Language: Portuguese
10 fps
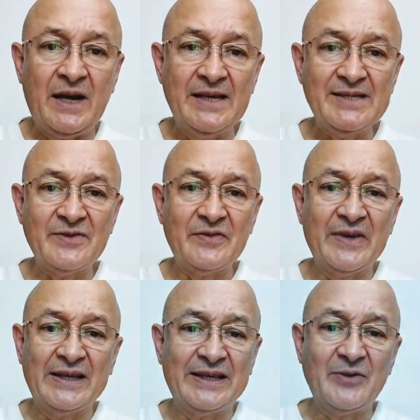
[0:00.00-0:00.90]
Aí vocês vão
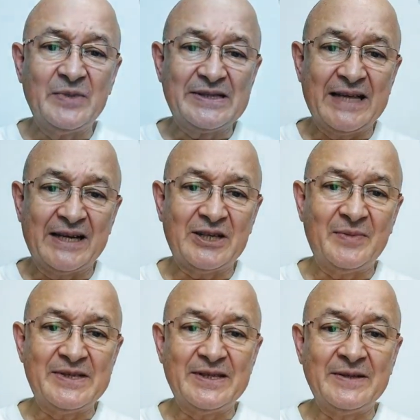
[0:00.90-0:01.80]
ver que tem umas tags que
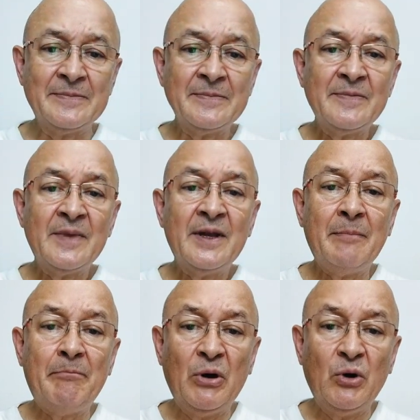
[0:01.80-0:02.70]
chamam assim,
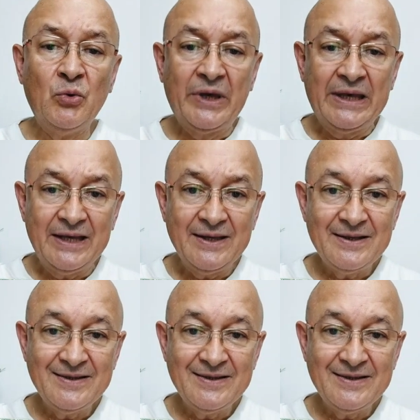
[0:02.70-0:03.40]
bulk,